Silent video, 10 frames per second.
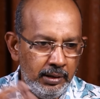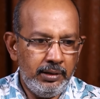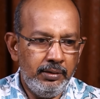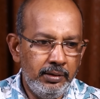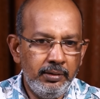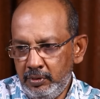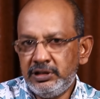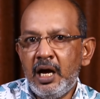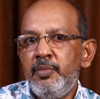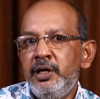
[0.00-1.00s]
ரைட்டு வந்து ஒரு
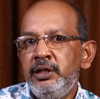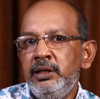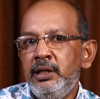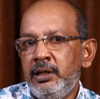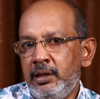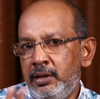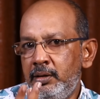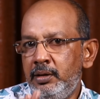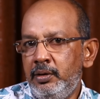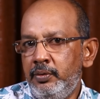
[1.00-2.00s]

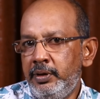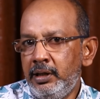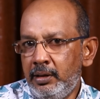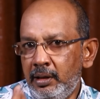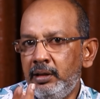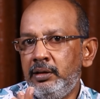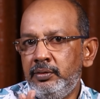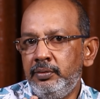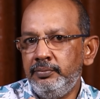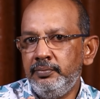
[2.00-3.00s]
சாமானியனுடைய அந்த
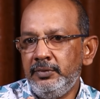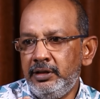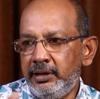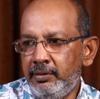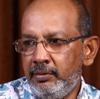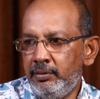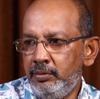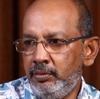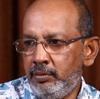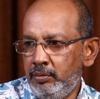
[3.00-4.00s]
இது நீங்கள்
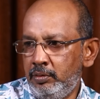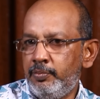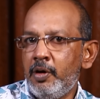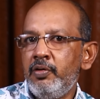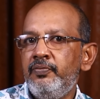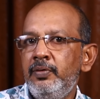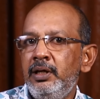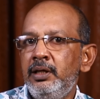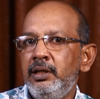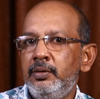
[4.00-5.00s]
வந்து ஒரு ஒரு
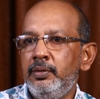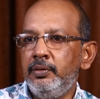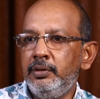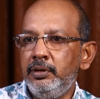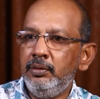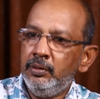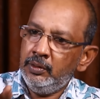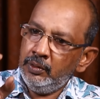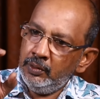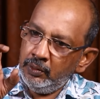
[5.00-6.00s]
பவர்ஃபுல்லாக இருக்கிறவங்க வந்து
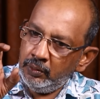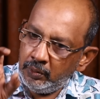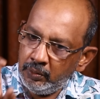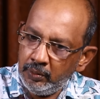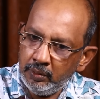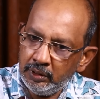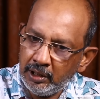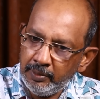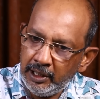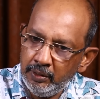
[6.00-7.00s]
ஒரு
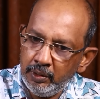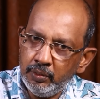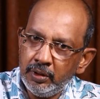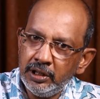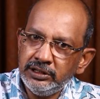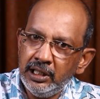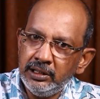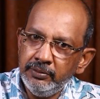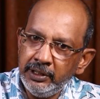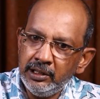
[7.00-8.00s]
ஒருத்தர் மேலே ஒரு
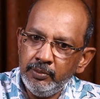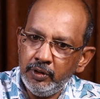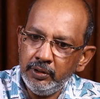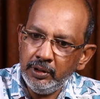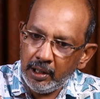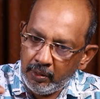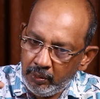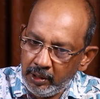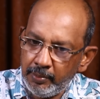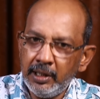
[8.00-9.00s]
குற்றச்சாட்டு வைக்கும் பொழுது
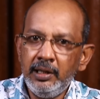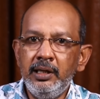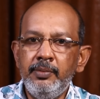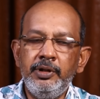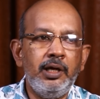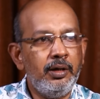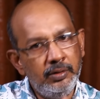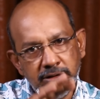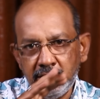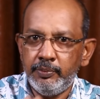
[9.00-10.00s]
அவருடைய மனநிலை அப்படி தான்
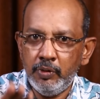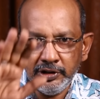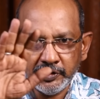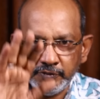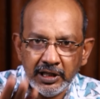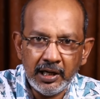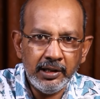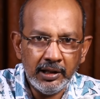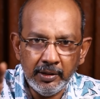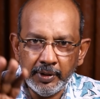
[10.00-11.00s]
இருக்கும் சரி போலீஸ்
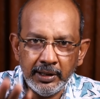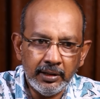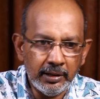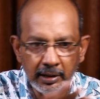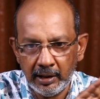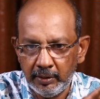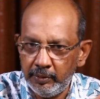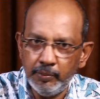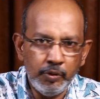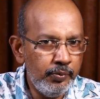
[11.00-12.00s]
விசாரணை அதை பண்ணிகிட்டு இருக்கு
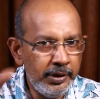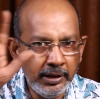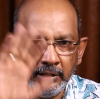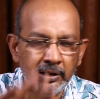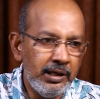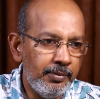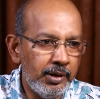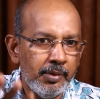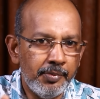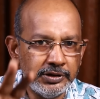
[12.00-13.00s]
அதனுடைய முழுமை என்னன்னு
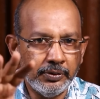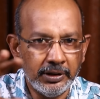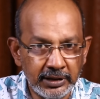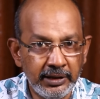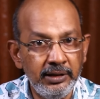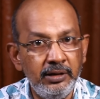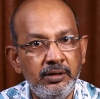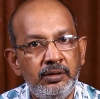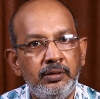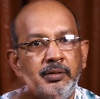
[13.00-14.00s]
தெரியாமல் நம்ம பேசக்கூடாது சரி
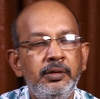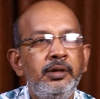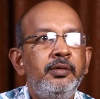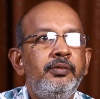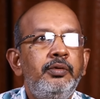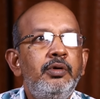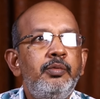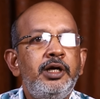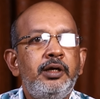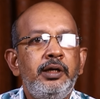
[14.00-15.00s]
இதுக்கும்
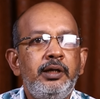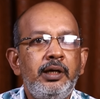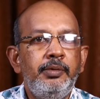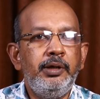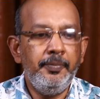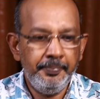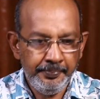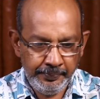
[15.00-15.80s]
இன்னொரு மேட்ருக்கு என்ன அப்படின்னா